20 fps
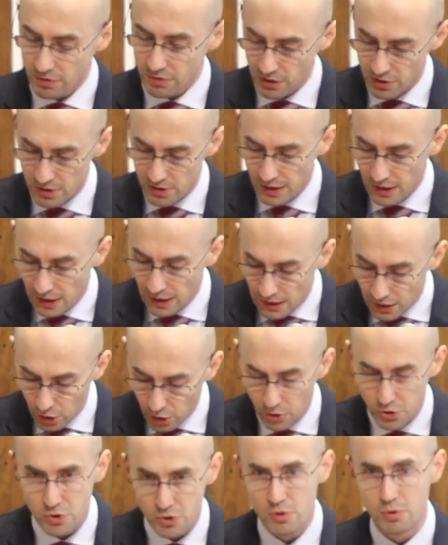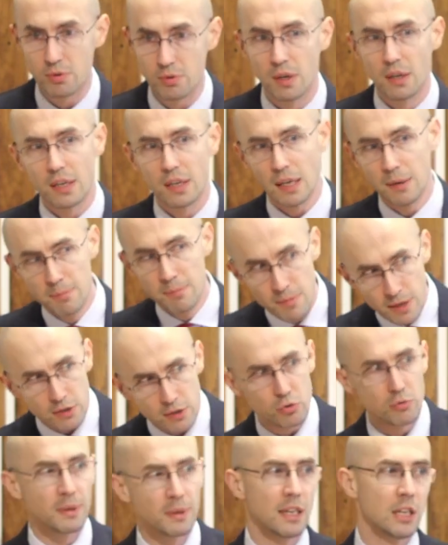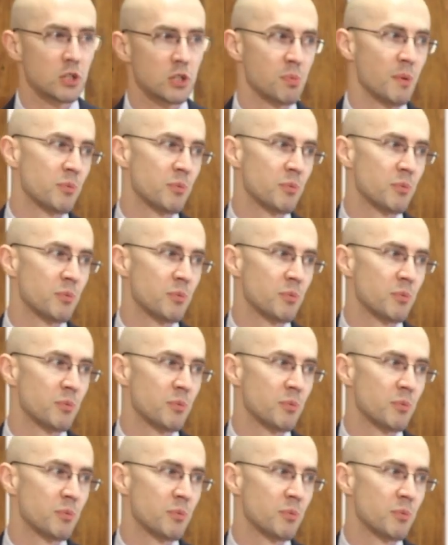właśnie Kościół, i my tu mieliśmy